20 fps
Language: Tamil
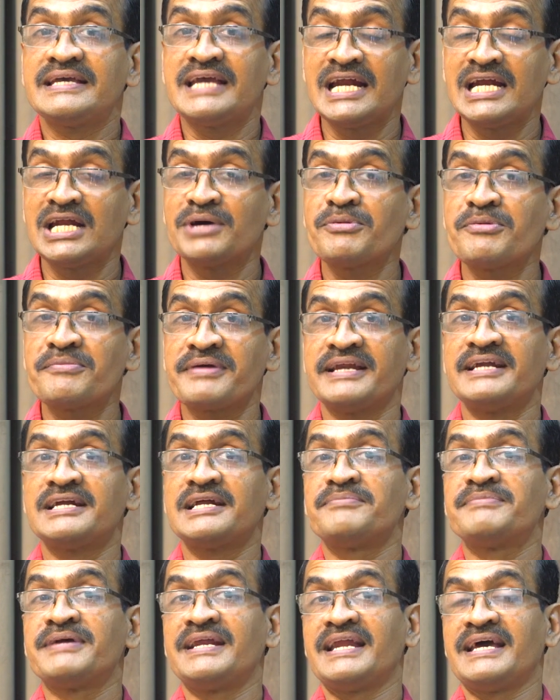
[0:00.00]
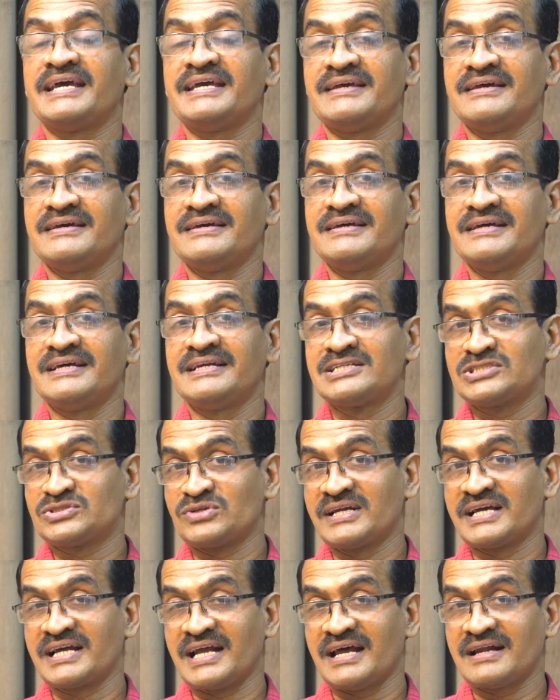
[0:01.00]
எண்ணமும் என்னிடம் இல்லை என்று
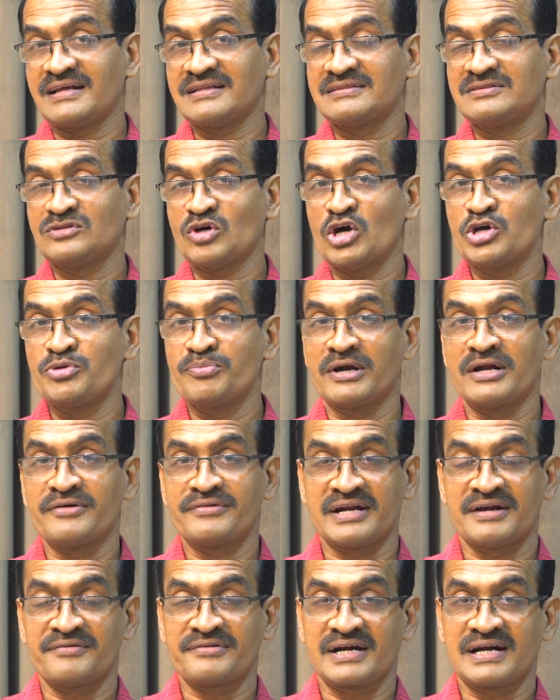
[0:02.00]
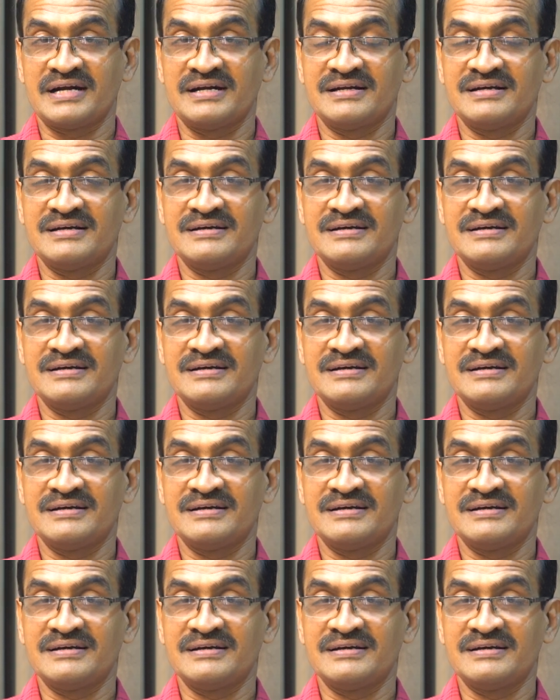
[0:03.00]
சொல்கிறார் தாயுமானவர் அவர்கள்